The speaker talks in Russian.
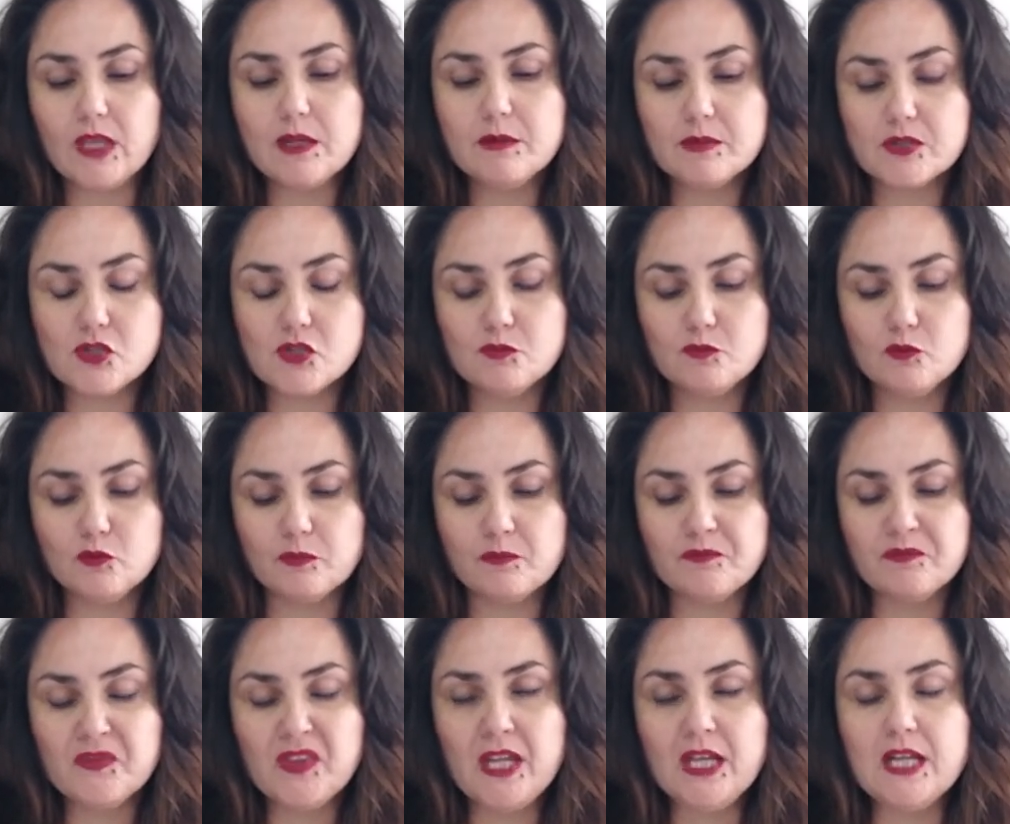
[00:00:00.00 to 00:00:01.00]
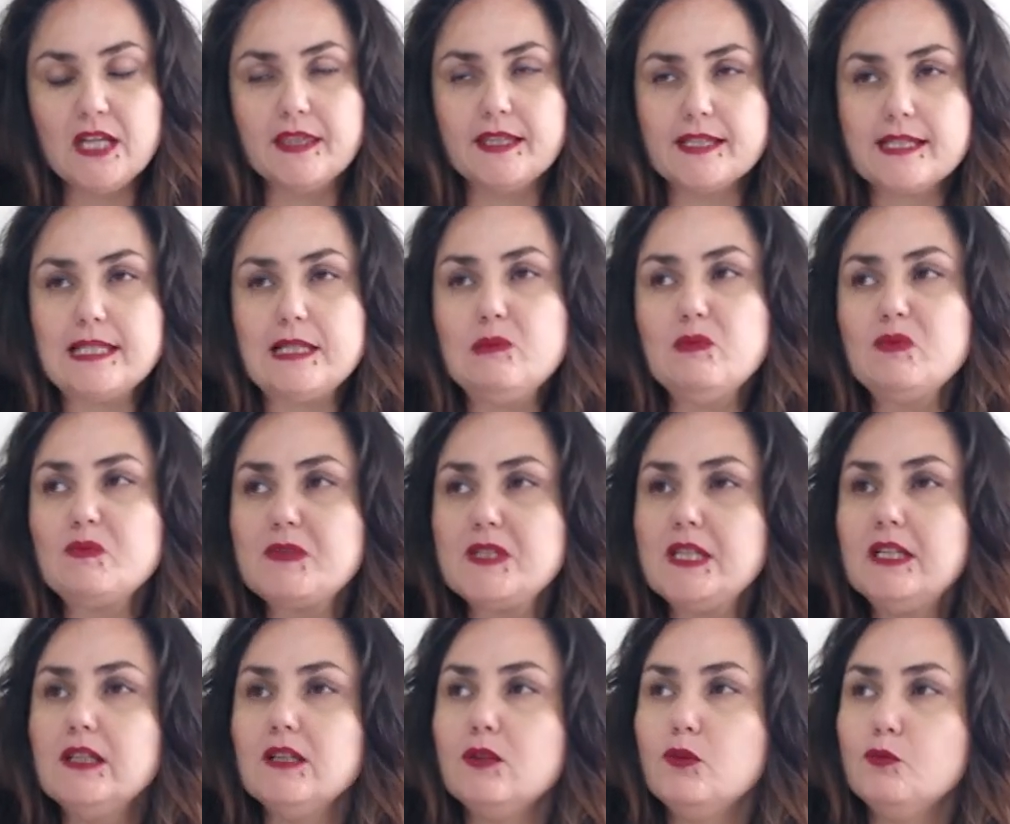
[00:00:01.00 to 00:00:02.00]
Почему? На самом
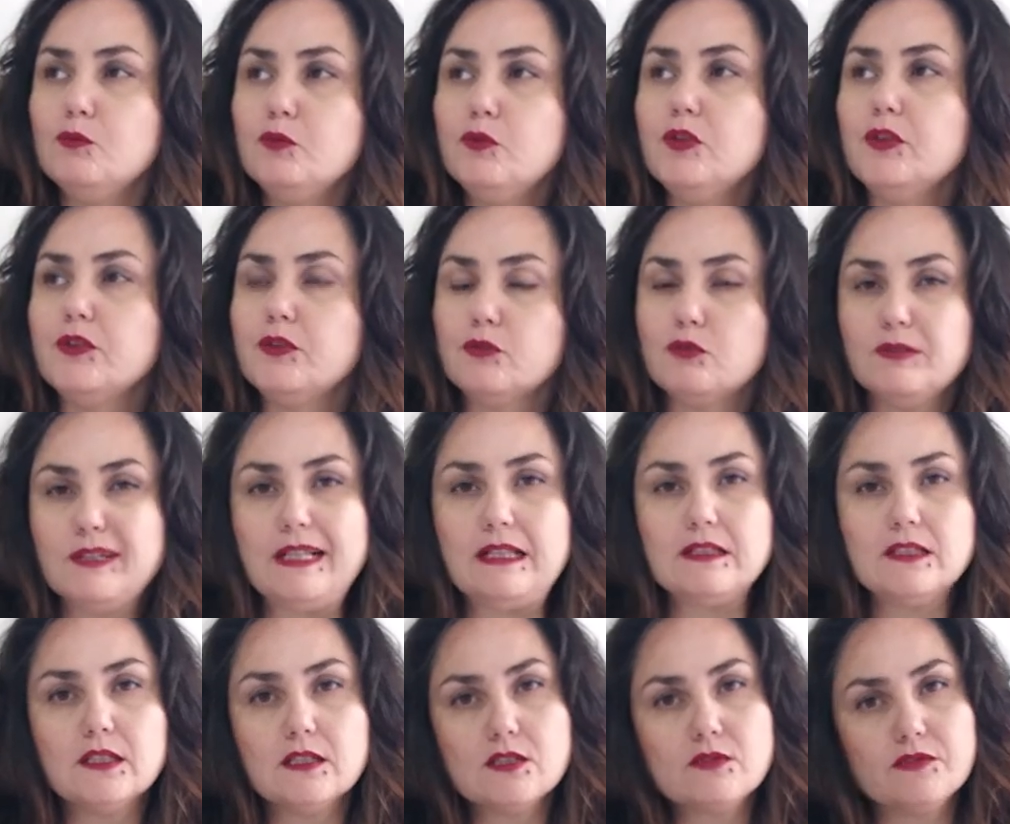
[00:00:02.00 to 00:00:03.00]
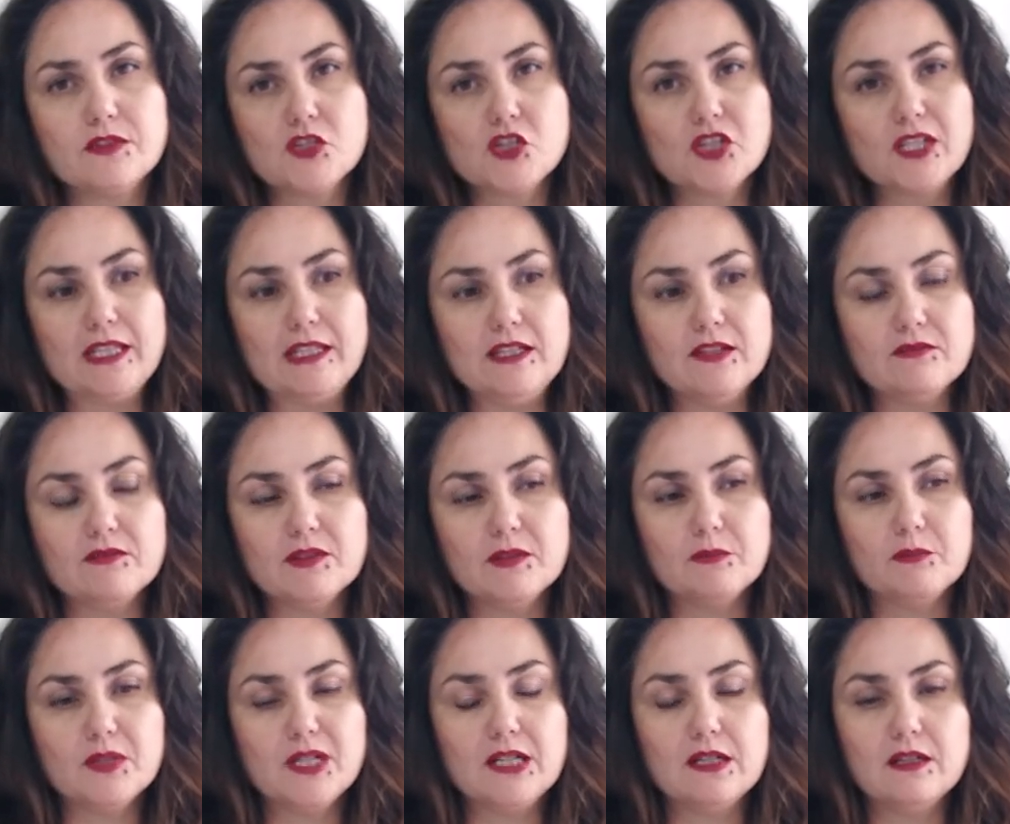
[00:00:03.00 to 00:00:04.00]
деле любой ритуал, даже в
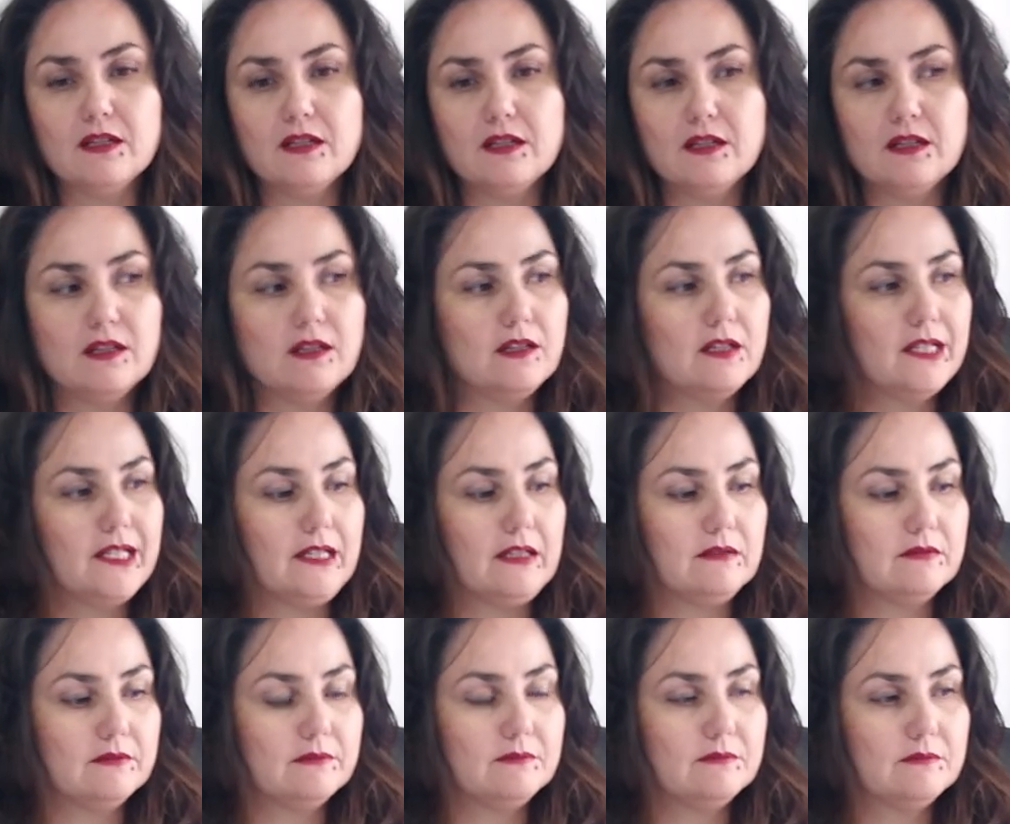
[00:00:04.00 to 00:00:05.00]
каждодневном а,